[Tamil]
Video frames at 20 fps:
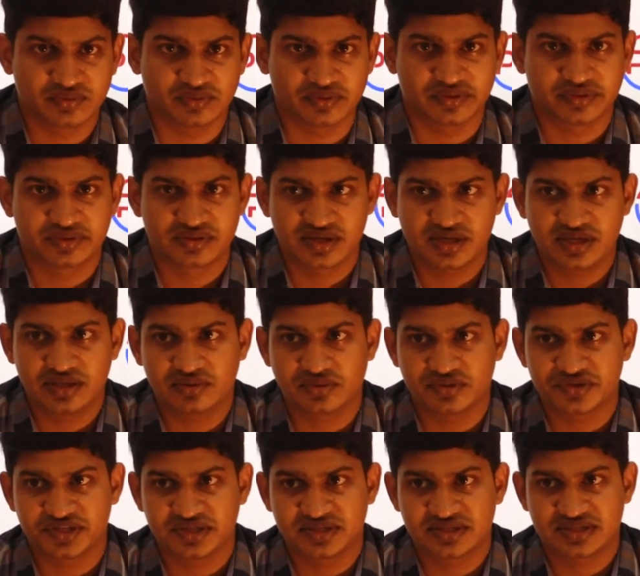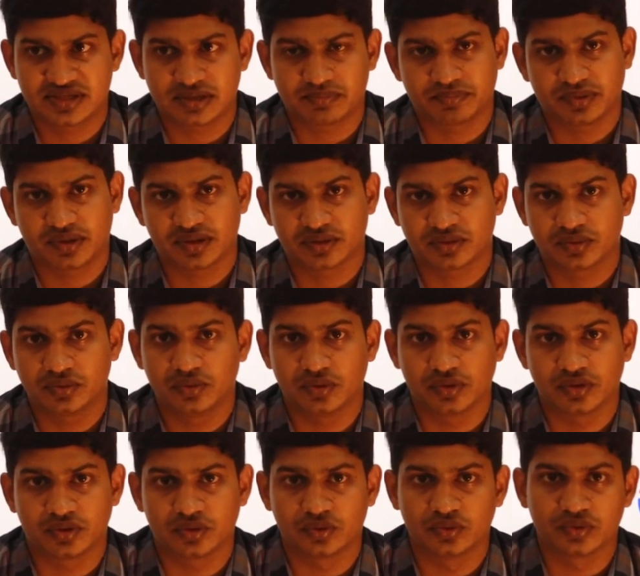ஒரு த்ரீ கொஷின்ஸ் தப்பாக இருக்கும்
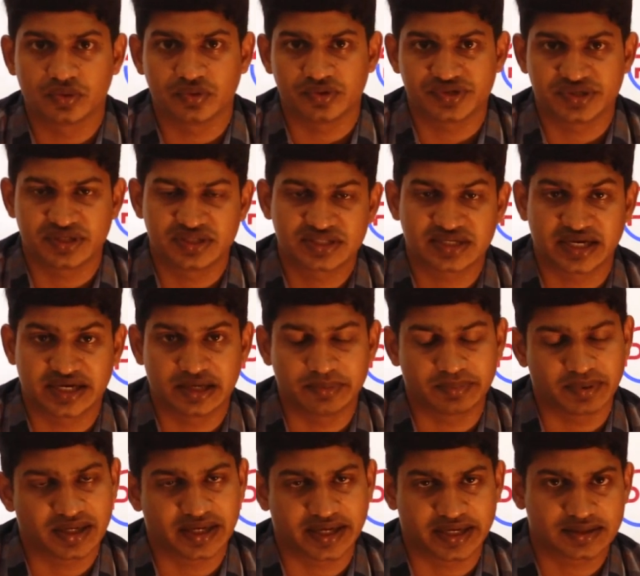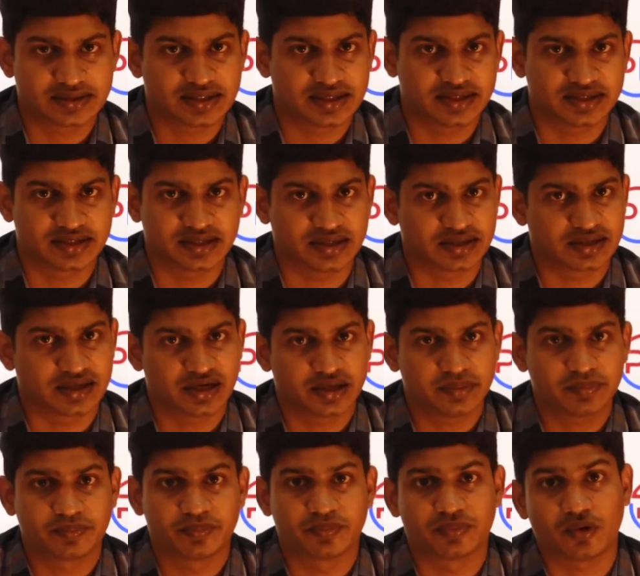ஒரு டூ கொஷின்ஸ் கண்டிப்பாக கரெக்டாக இருக்கிறக்கான